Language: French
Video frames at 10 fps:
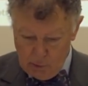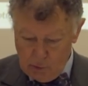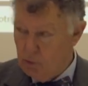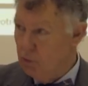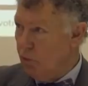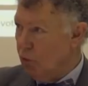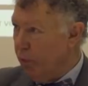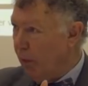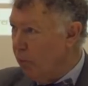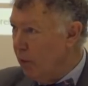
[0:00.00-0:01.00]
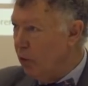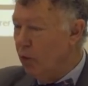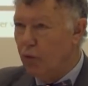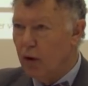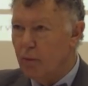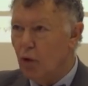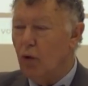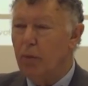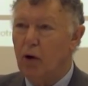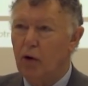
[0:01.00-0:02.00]
Euh, je suis persuadé qu'on pourrait me
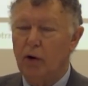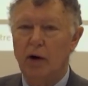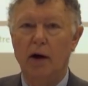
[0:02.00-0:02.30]
reprendre